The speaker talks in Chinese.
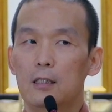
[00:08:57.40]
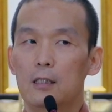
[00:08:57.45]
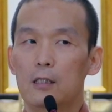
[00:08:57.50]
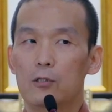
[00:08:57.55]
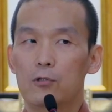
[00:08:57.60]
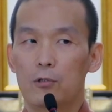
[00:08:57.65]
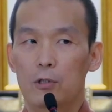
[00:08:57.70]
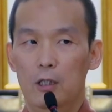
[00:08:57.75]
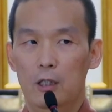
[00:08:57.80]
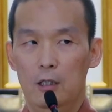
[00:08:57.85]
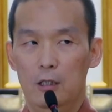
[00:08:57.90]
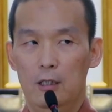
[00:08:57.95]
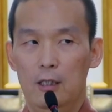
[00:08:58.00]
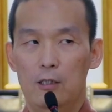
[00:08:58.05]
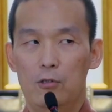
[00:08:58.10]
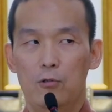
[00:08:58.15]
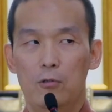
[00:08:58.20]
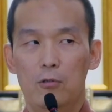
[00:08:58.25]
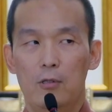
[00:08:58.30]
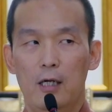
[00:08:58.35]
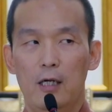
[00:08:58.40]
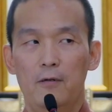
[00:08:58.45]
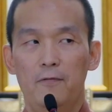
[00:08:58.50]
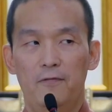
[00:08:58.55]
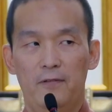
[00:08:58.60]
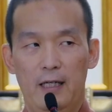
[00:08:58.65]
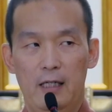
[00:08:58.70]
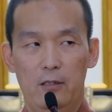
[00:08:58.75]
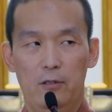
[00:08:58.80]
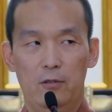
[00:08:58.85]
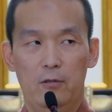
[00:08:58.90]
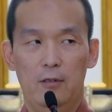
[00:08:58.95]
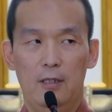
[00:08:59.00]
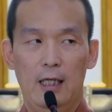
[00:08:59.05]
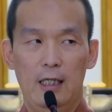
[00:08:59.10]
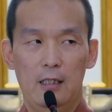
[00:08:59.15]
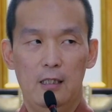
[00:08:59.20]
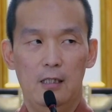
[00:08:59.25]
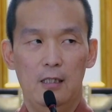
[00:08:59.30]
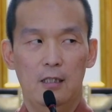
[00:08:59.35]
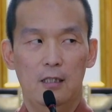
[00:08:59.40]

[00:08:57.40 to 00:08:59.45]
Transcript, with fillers: 所以他说出来的法就带着这